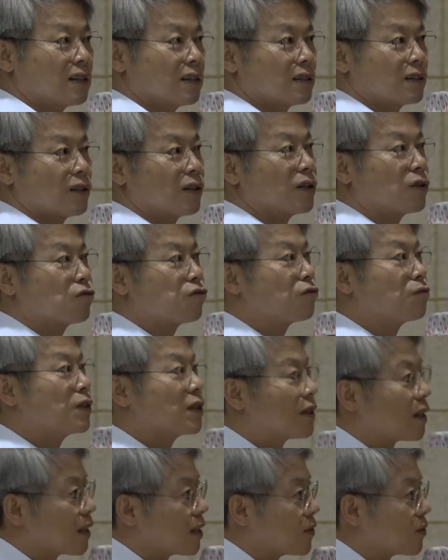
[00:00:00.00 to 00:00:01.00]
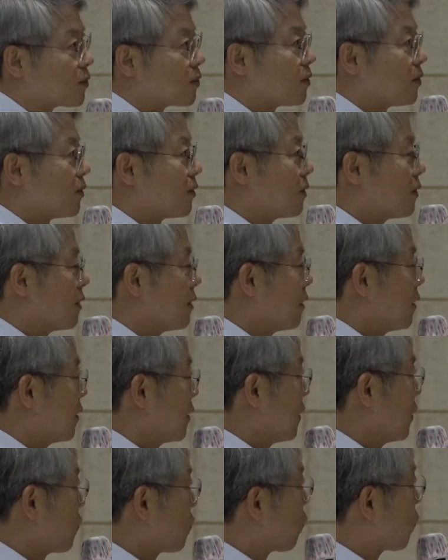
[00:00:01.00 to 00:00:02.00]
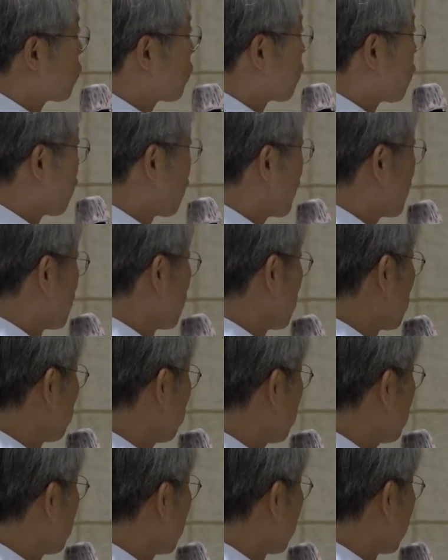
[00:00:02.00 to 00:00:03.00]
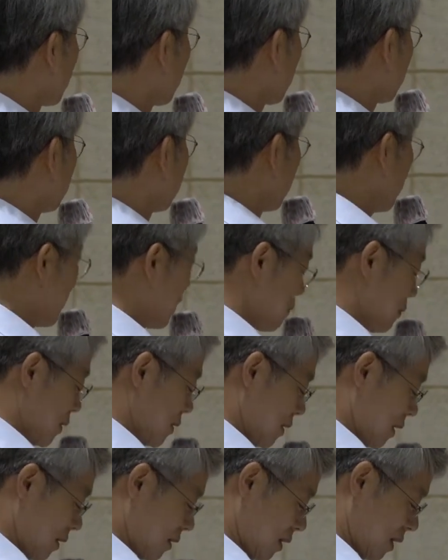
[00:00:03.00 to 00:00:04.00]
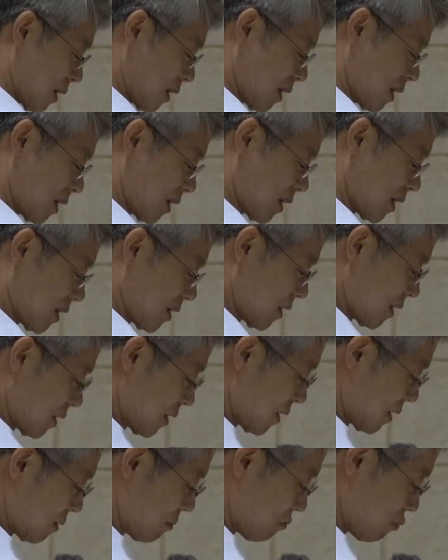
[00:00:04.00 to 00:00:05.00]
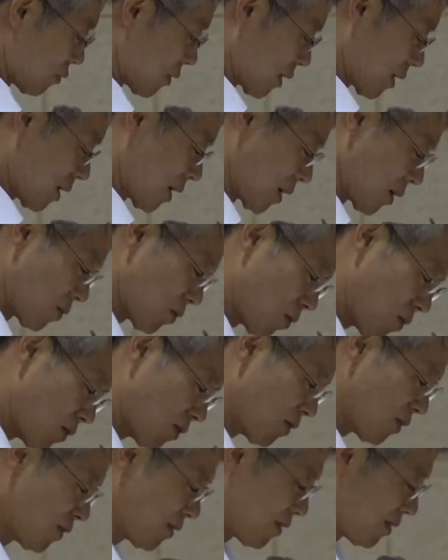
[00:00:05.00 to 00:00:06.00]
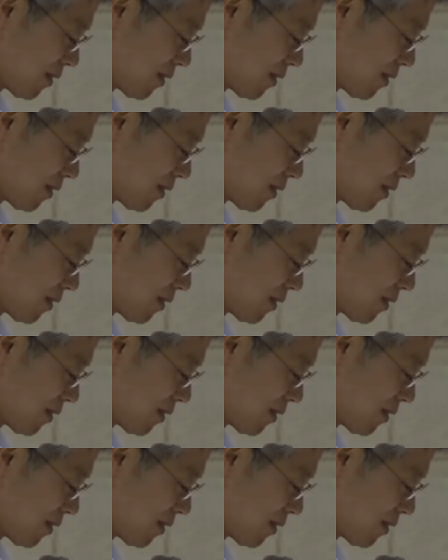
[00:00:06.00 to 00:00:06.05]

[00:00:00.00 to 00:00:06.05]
전에 국민의당이죠. 이 돌고 돌아가지고 지금 민생당 왔는데 이 민생당이 불행하게도